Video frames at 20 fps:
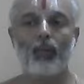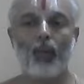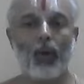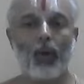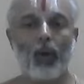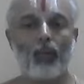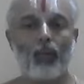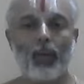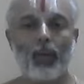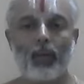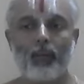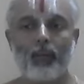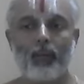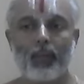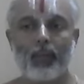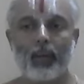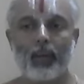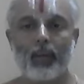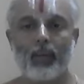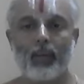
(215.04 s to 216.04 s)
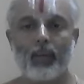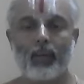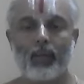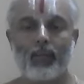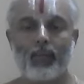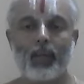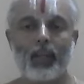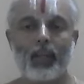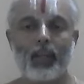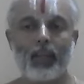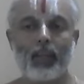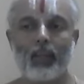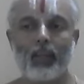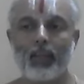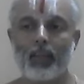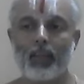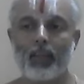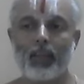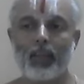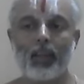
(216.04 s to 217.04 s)
போக முடியும் சம்சாரத்திலே
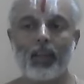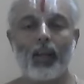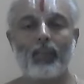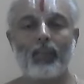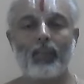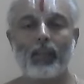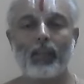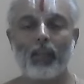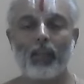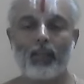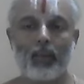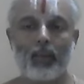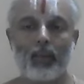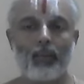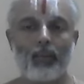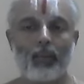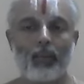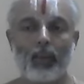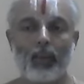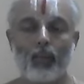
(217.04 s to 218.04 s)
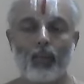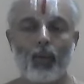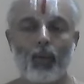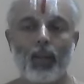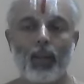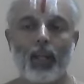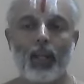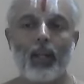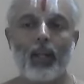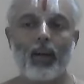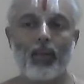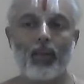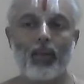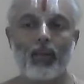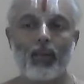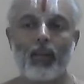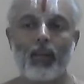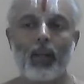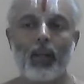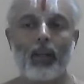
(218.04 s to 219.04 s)
விரக்தி இல்லாமல் நான் பரமபதத்துக்கு போகிறேன் என்று
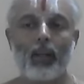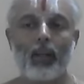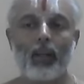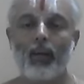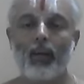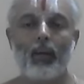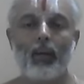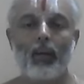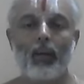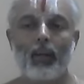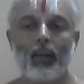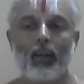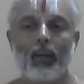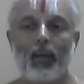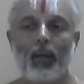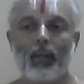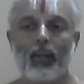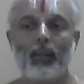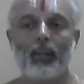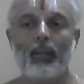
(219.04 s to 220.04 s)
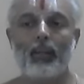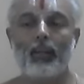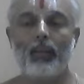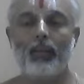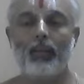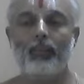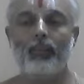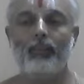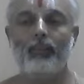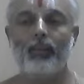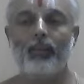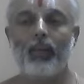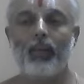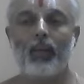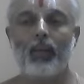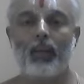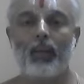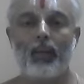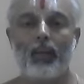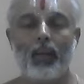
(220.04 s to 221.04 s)
சொன்னால் அது
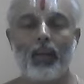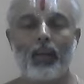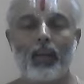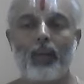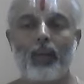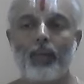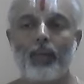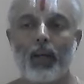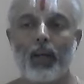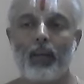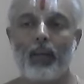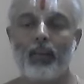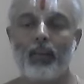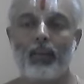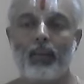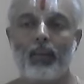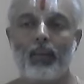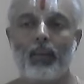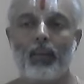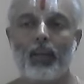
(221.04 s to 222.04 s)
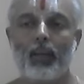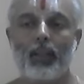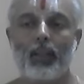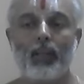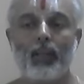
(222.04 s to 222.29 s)
ஏற்கப்படாது அது